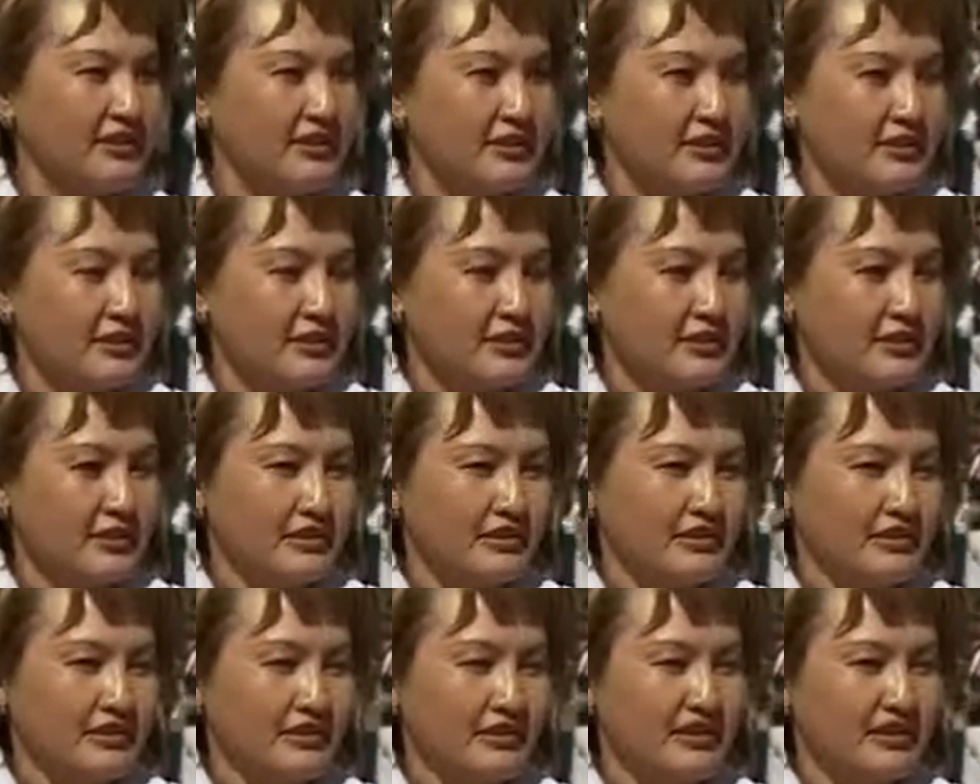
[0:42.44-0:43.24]

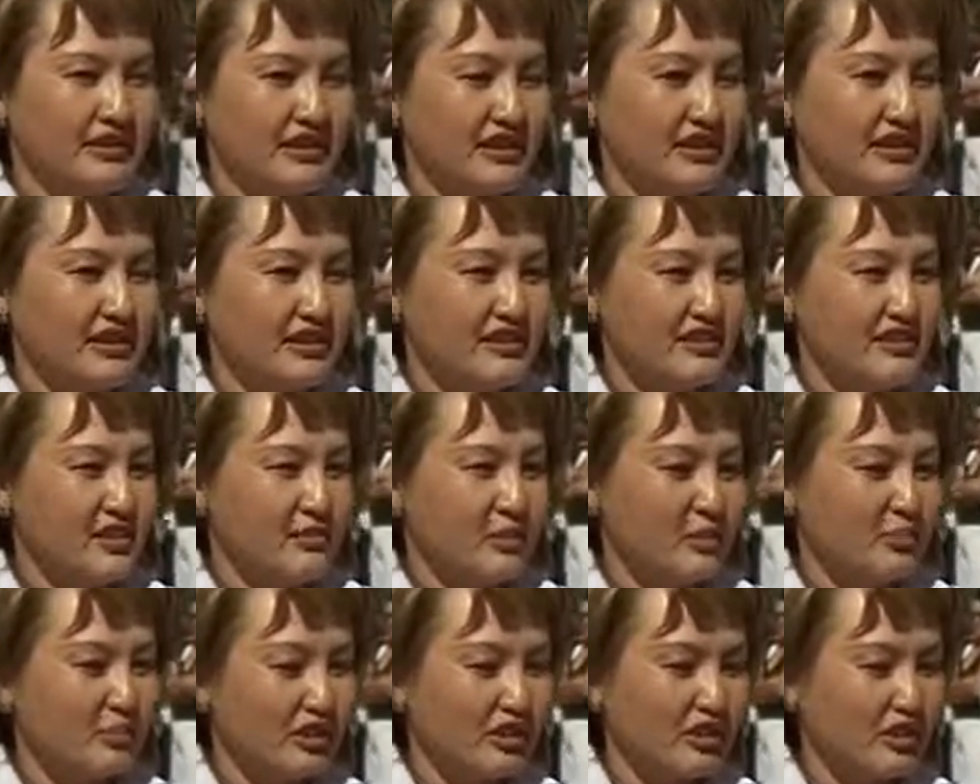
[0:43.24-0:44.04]
И я сама
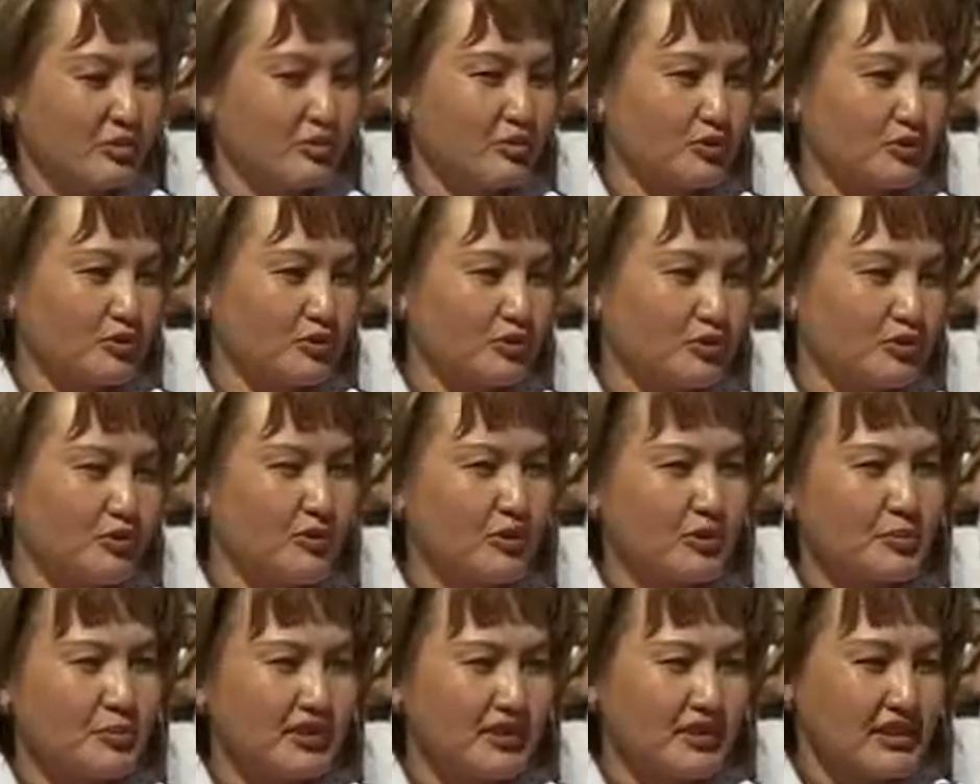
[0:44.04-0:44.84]
проработала около
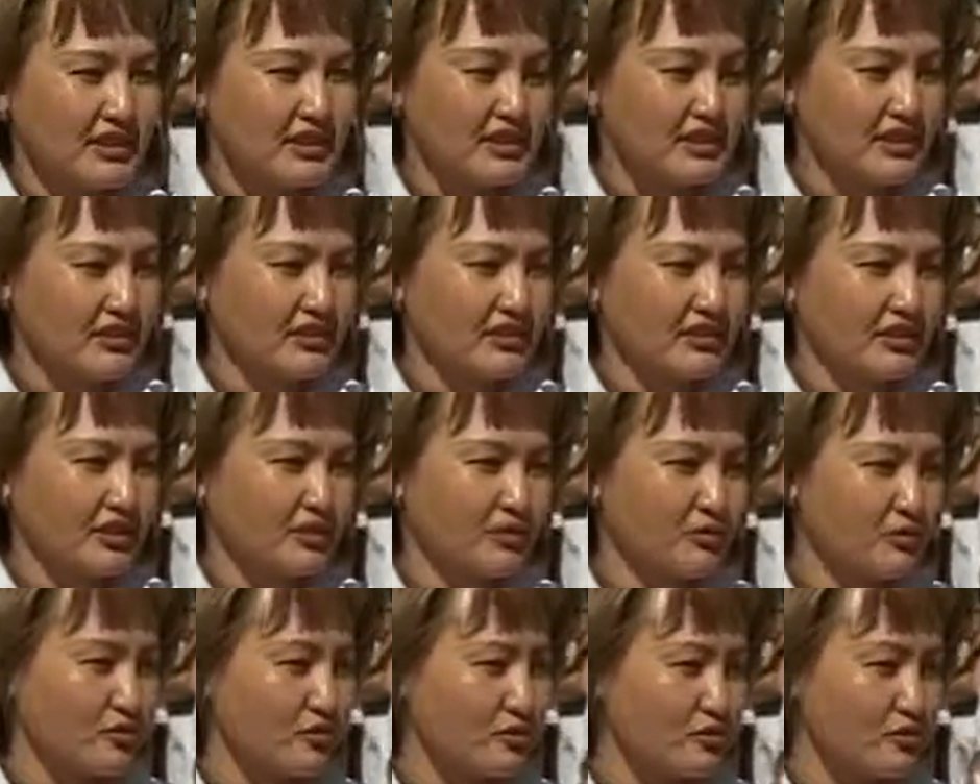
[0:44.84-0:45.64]
15 лет на
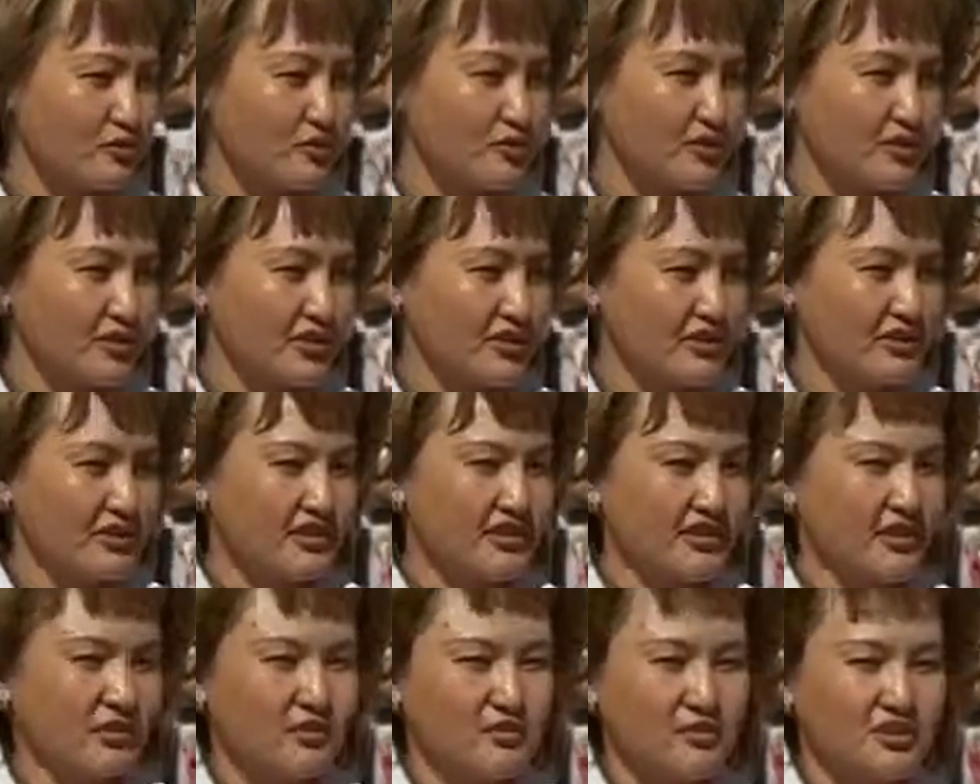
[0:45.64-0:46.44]
госслужбе. И
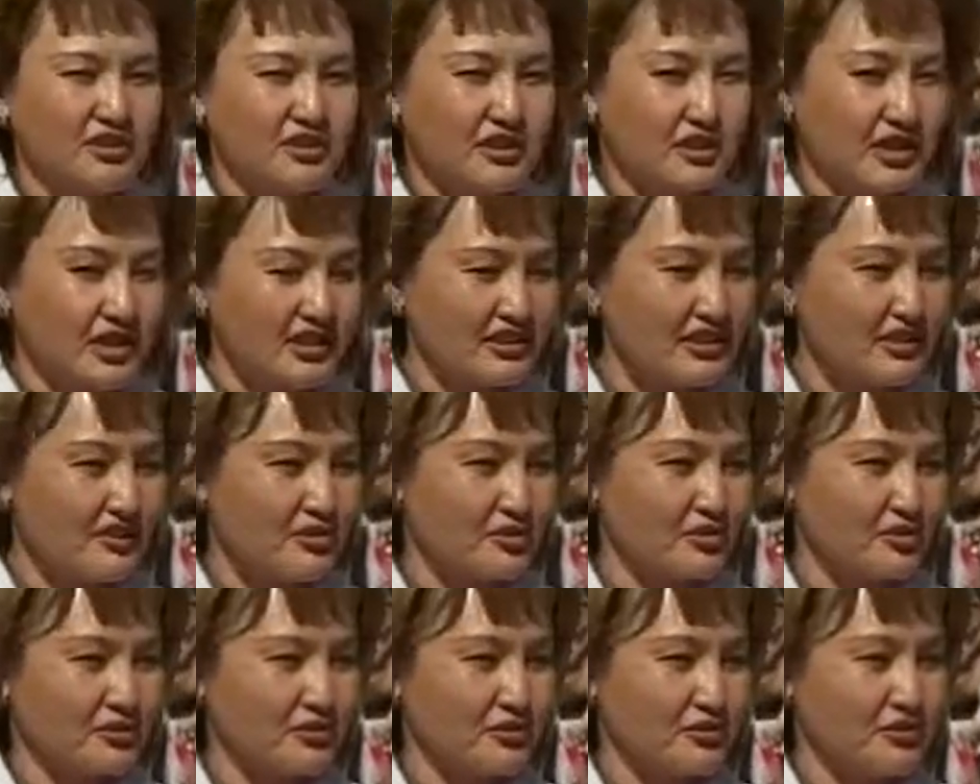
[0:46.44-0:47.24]
я очень рада,
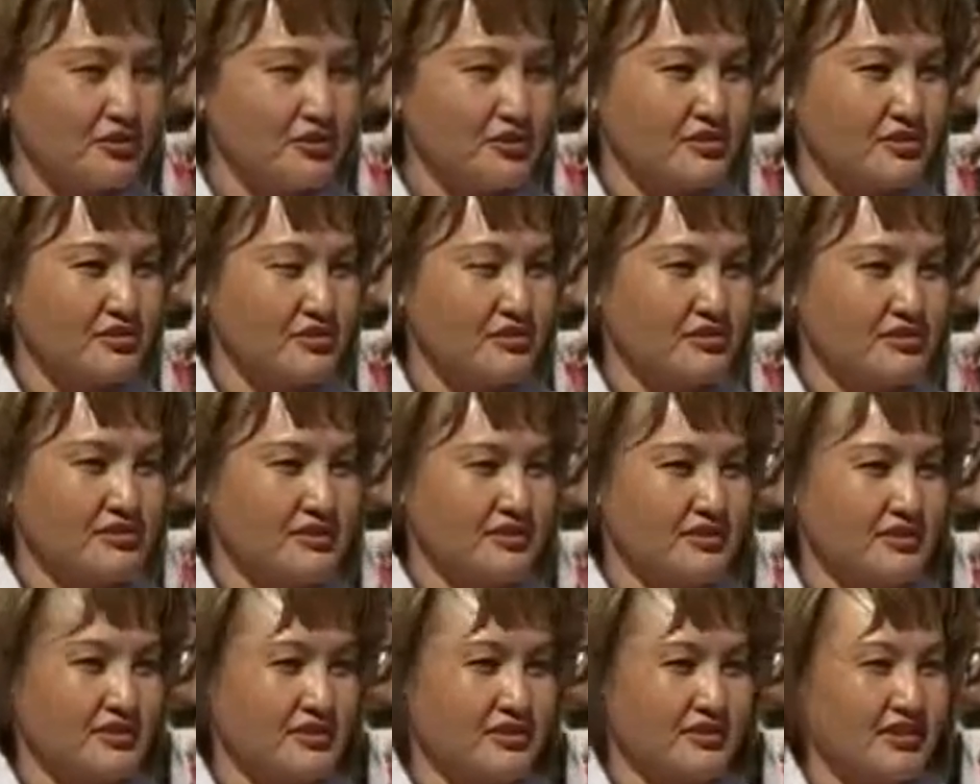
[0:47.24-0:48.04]
что
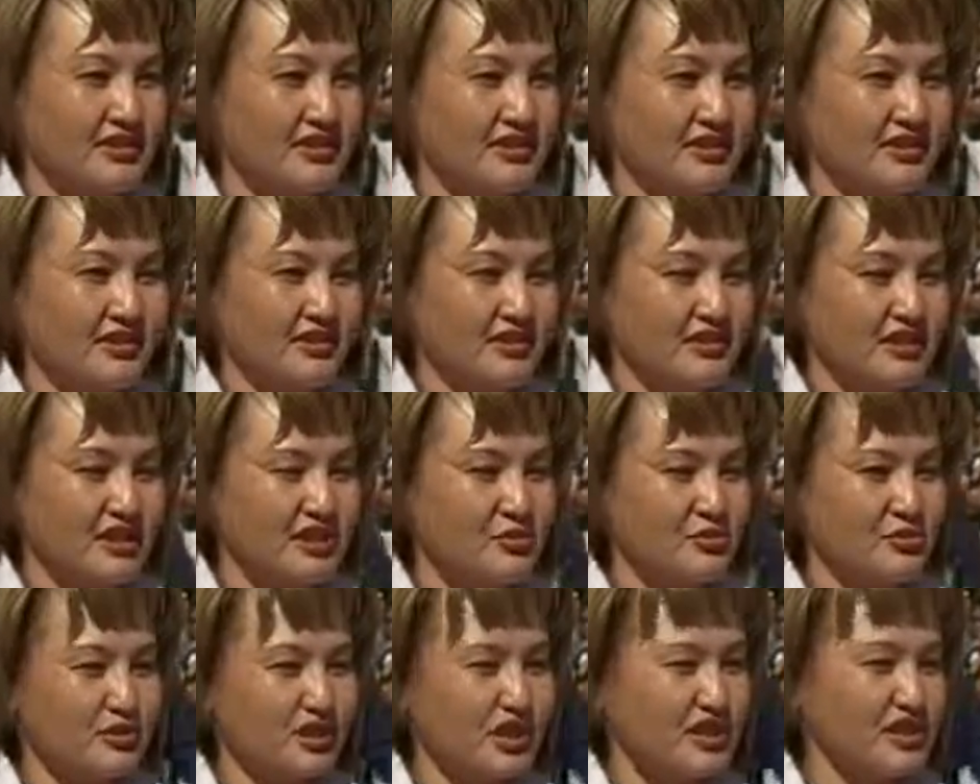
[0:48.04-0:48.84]
Э,
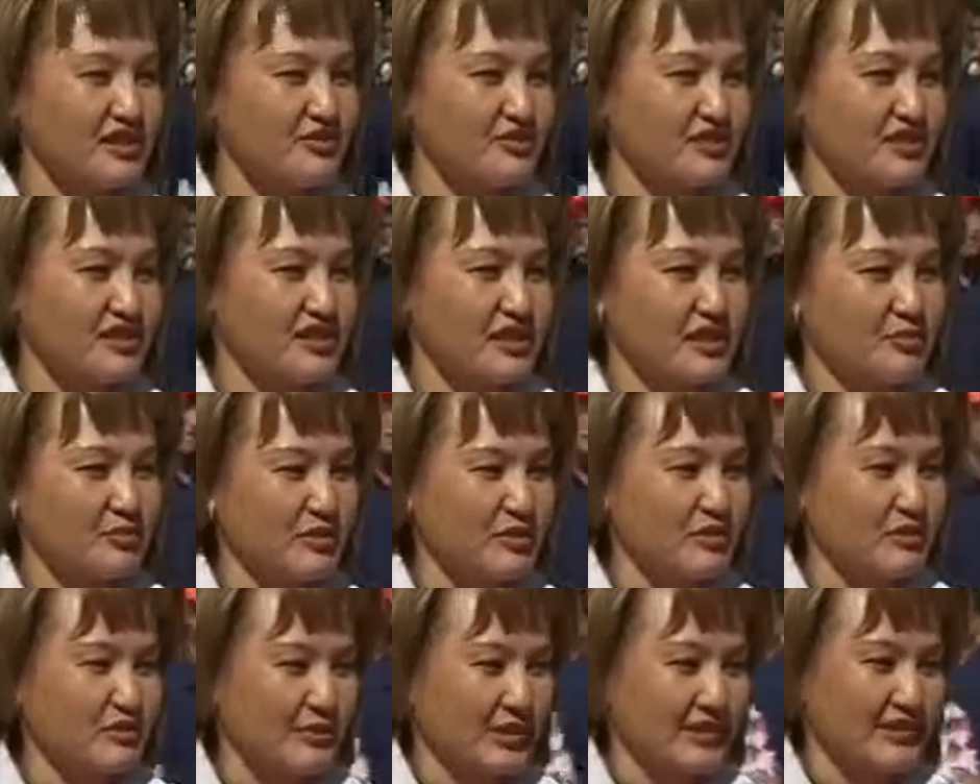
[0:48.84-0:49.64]
государство не
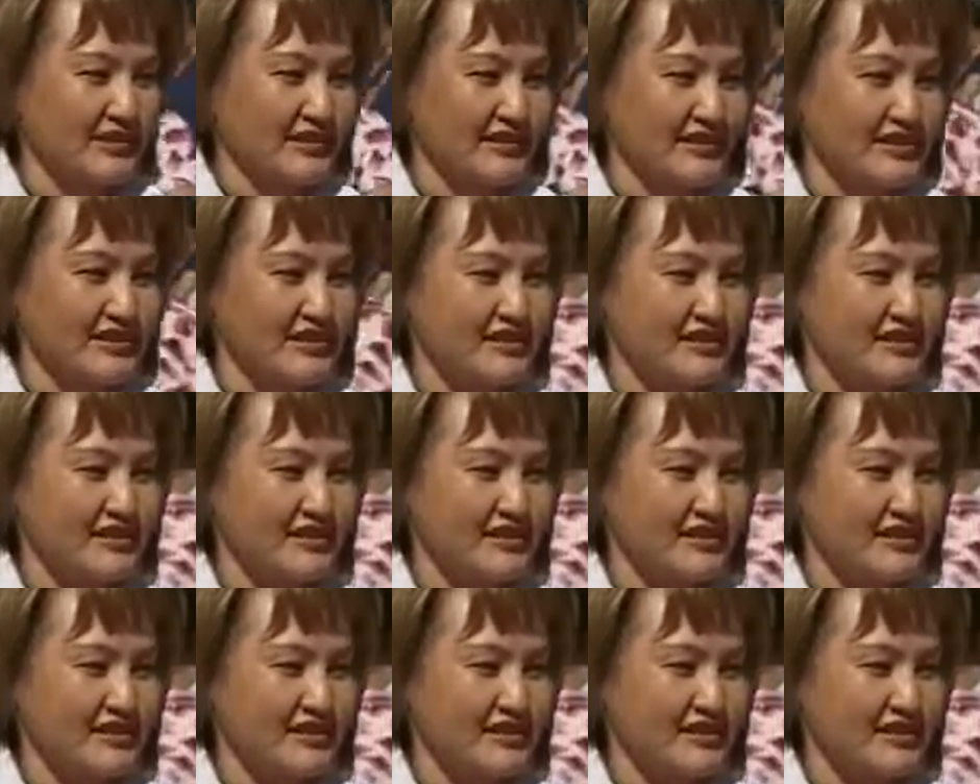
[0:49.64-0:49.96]
забыло про нас